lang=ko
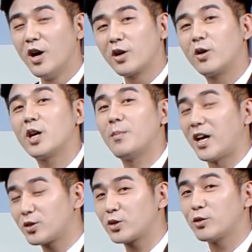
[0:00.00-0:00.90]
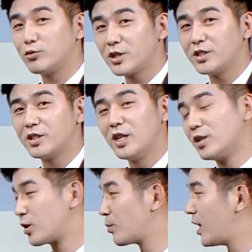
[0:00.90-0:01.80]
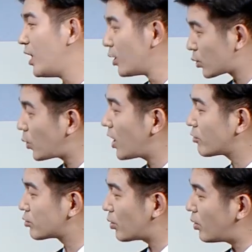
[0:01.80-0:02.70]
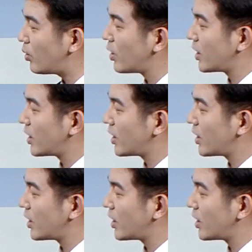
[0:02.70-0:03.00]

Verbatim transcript: 거기에 맞춰서 우리는 정말 소액으로